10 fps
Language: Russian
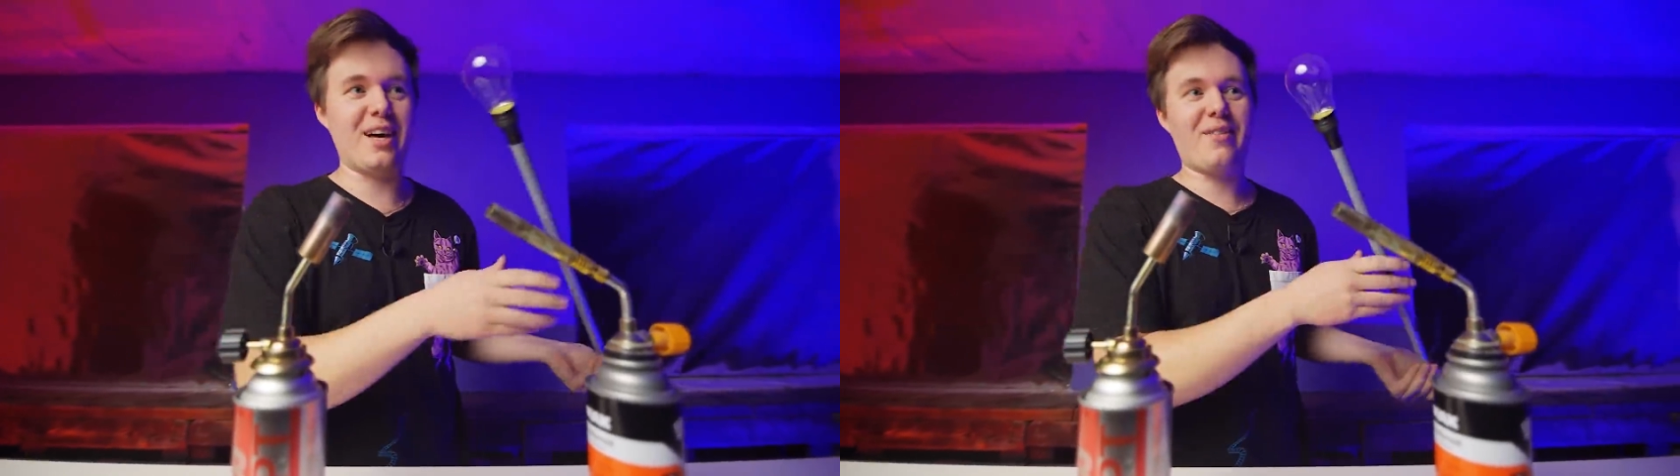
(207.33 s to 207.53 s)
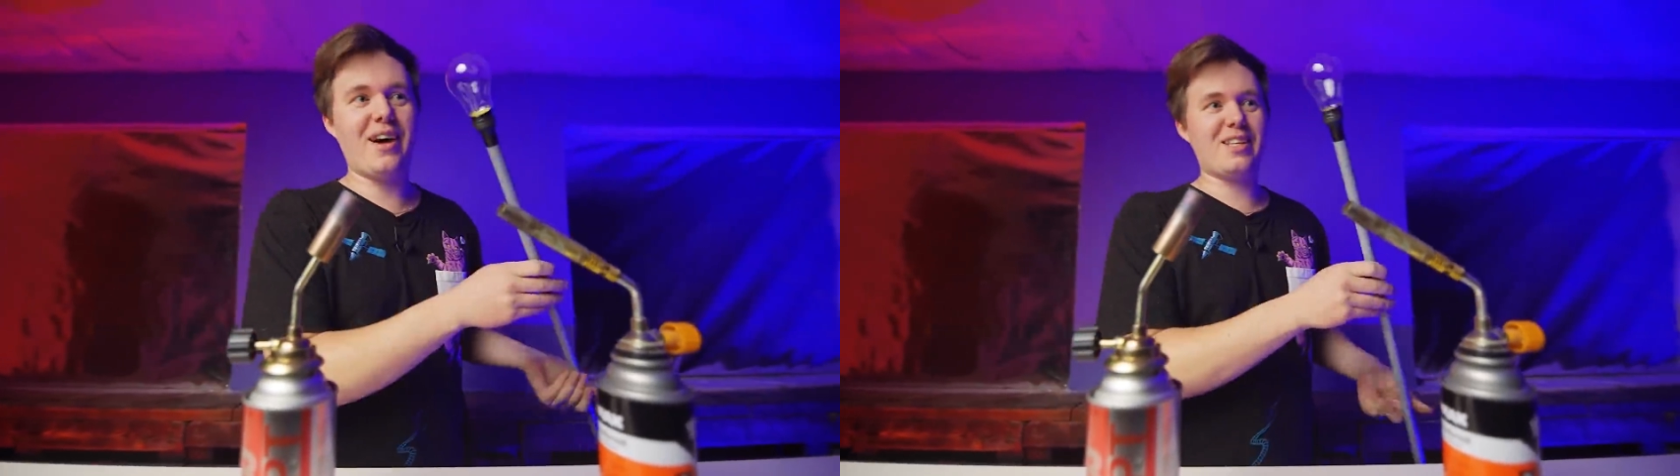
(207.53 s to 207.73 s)

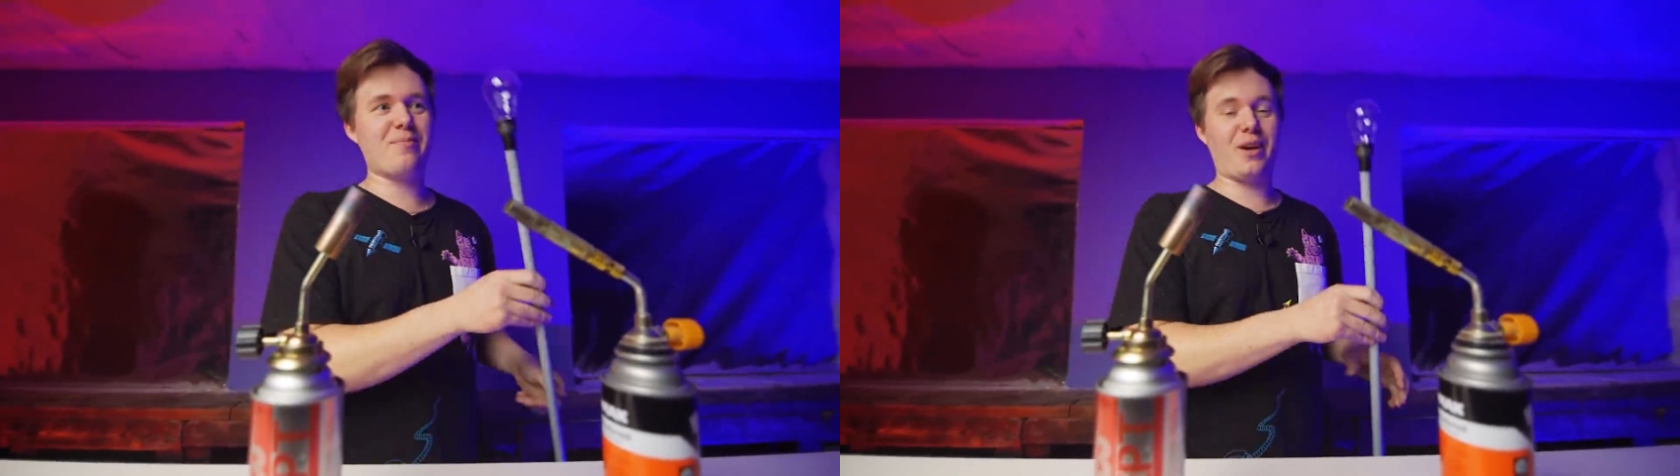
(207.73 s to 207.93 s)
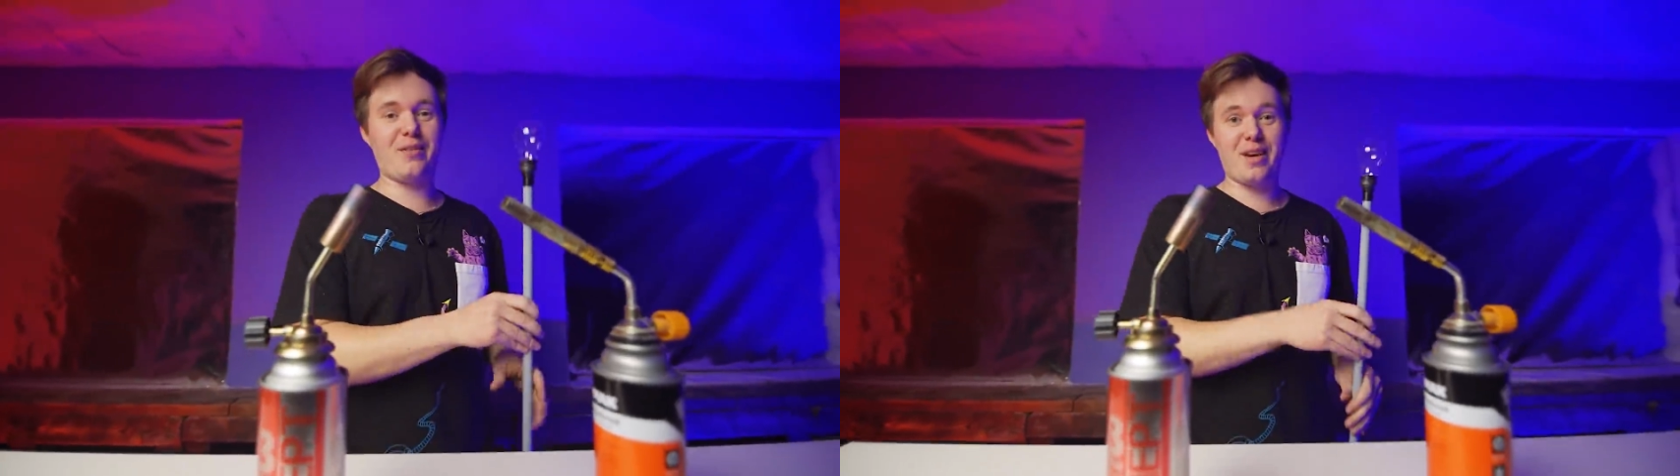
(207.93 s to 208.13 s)
Давайте
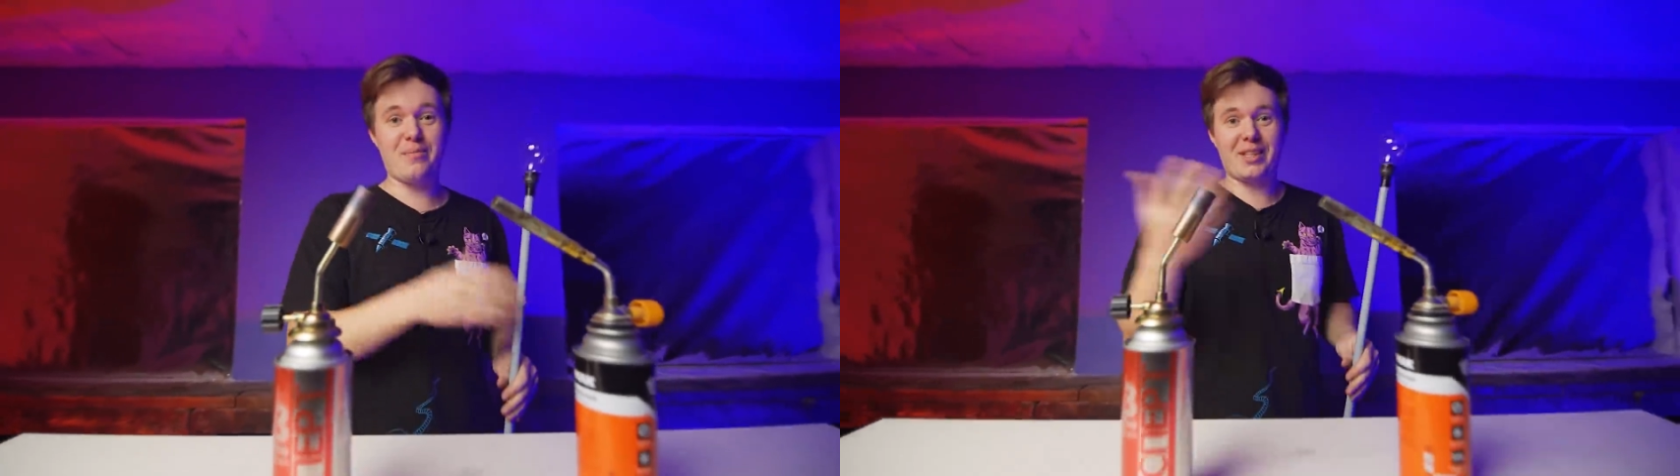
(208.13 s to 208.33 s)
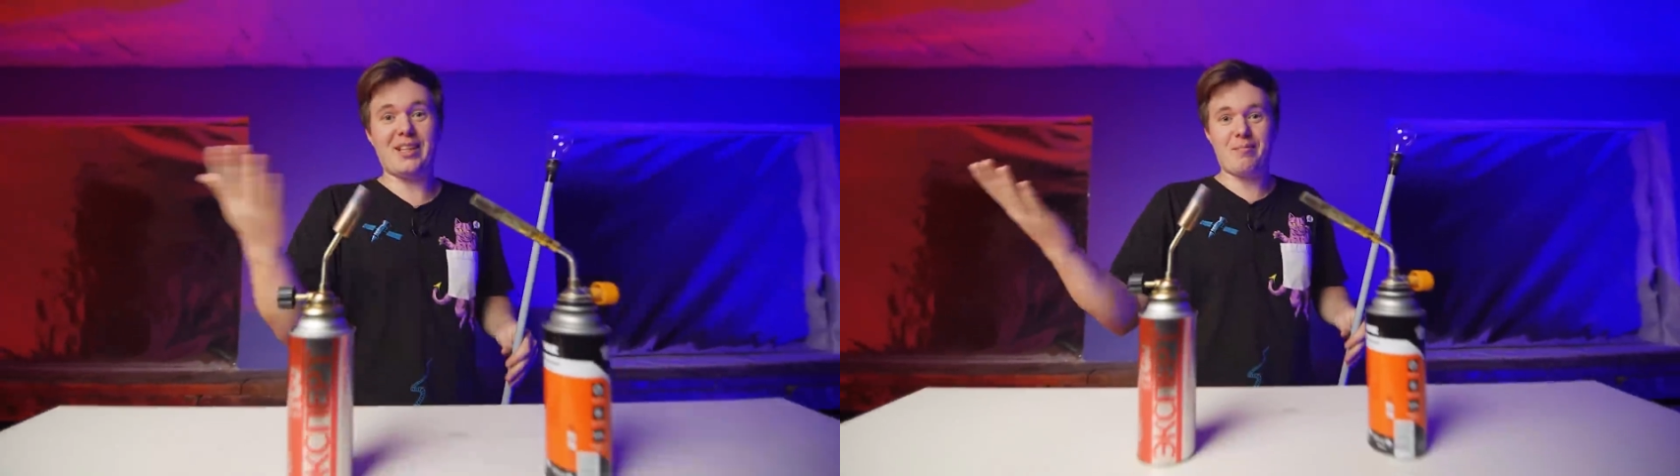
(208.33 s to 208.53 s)

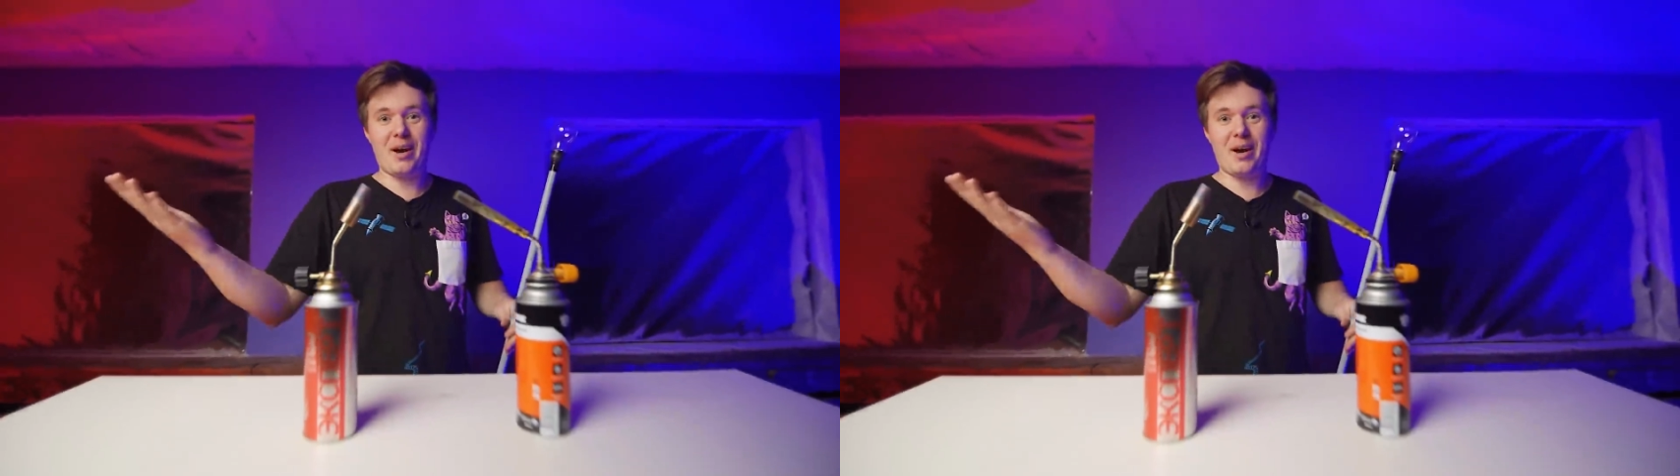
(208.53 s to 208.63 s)
проверим это на